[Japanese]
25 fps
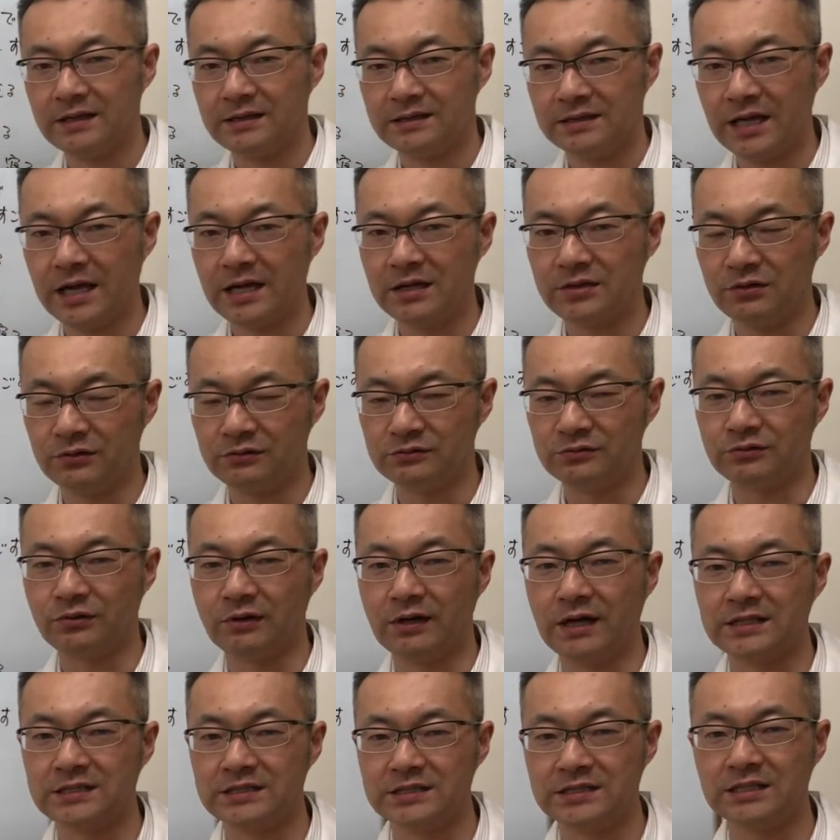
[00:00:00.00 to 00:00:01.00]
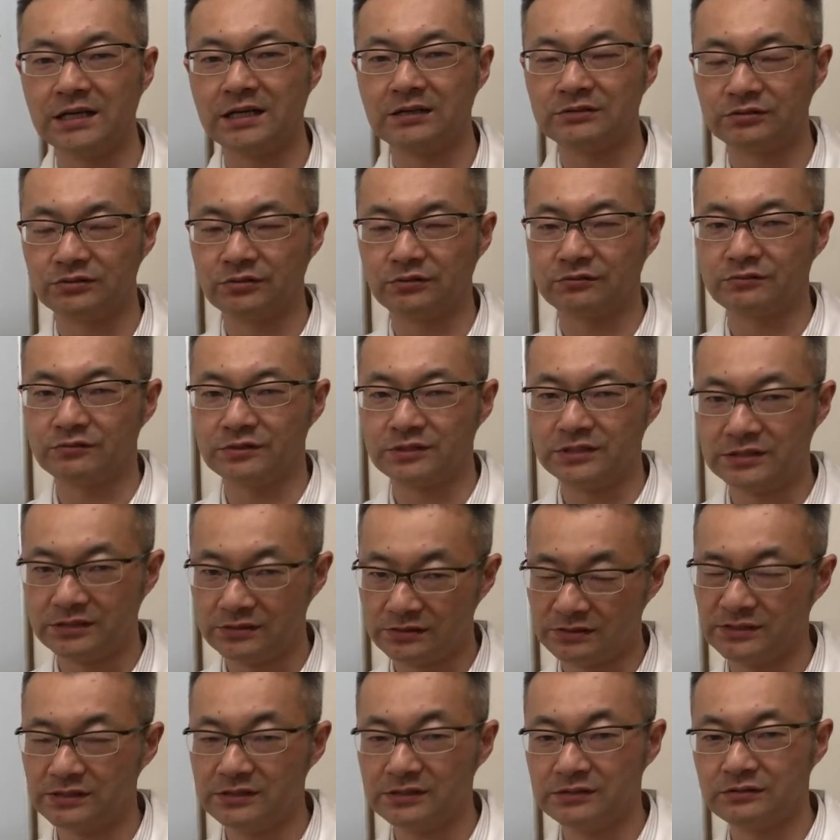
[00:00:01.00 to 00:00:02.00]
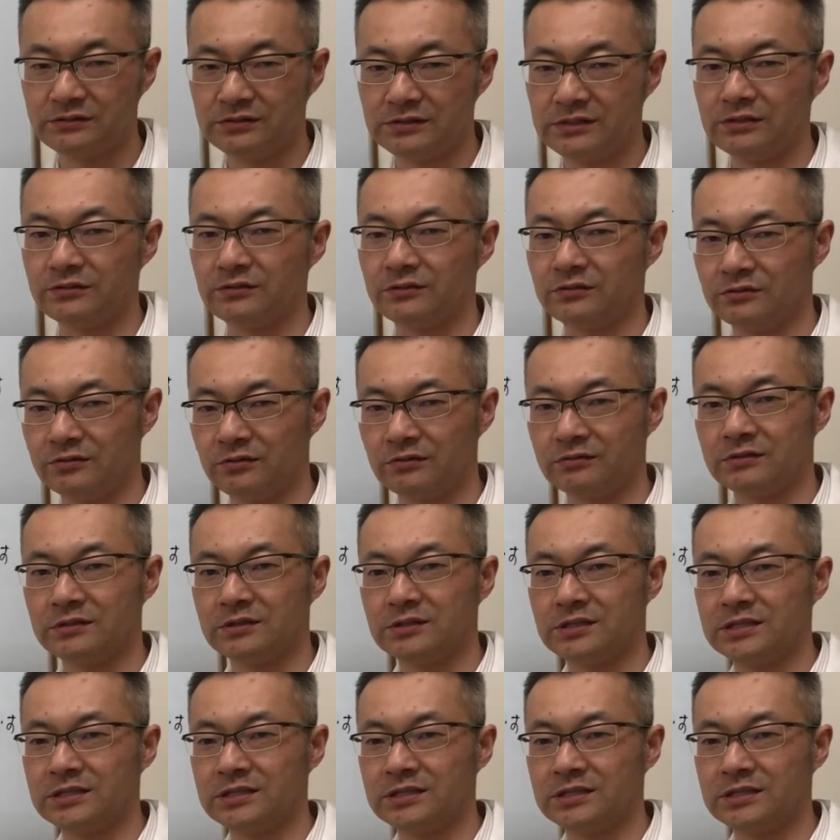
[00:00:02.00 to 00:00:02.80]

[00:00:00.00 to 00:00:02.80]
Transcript: 体力とか血が不足しすぎるっていうのと